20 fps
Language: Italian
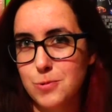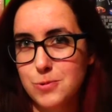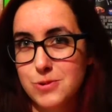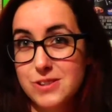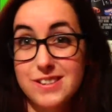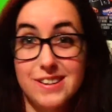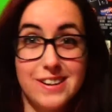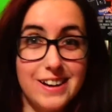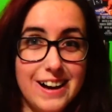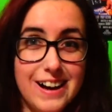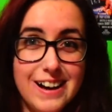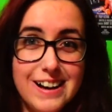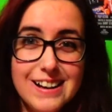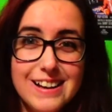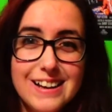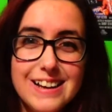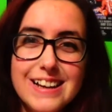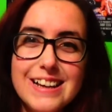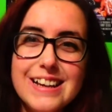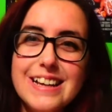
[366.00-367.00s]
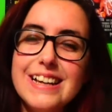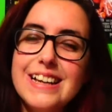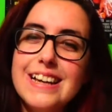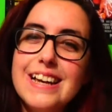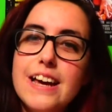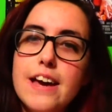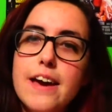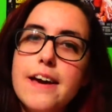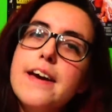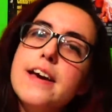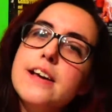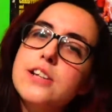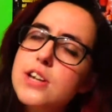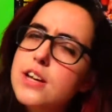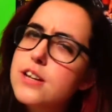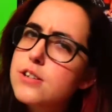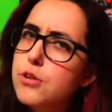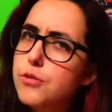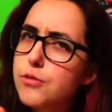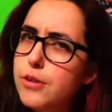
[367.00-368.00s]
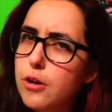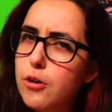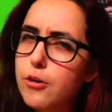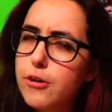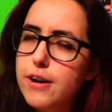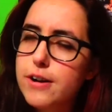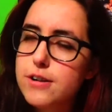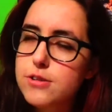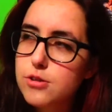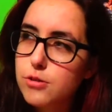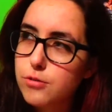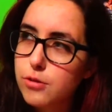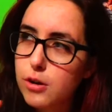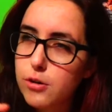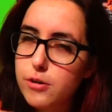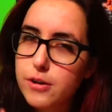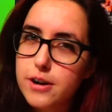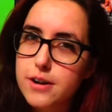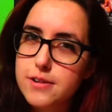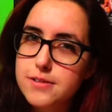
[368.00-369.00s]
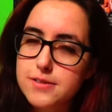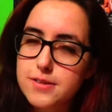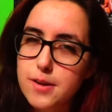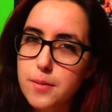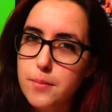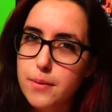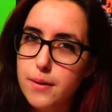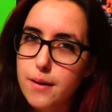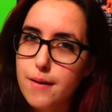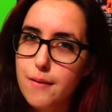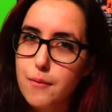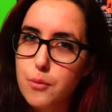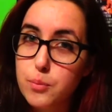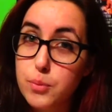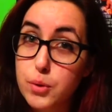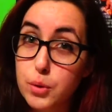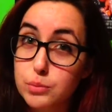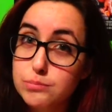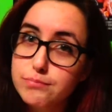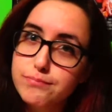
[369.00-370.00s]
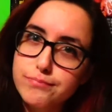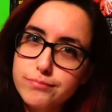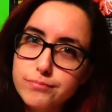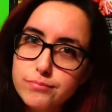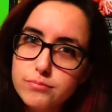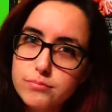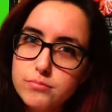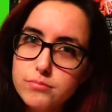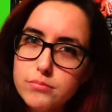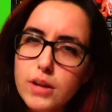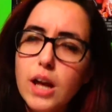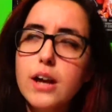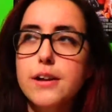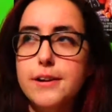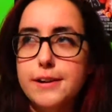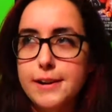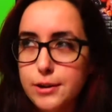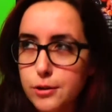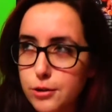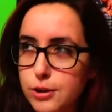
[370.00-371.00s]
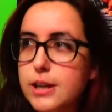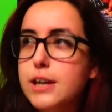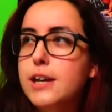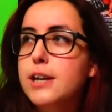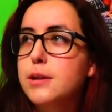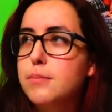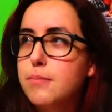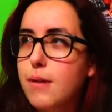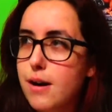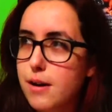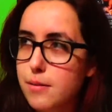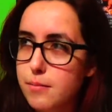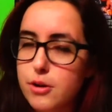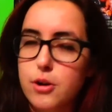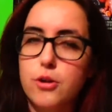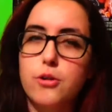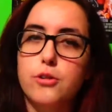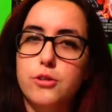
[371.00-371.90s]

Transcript: musica e c'è Sofia Loren, Sofia Loren è sempre un più. Nicole Kidman, Marion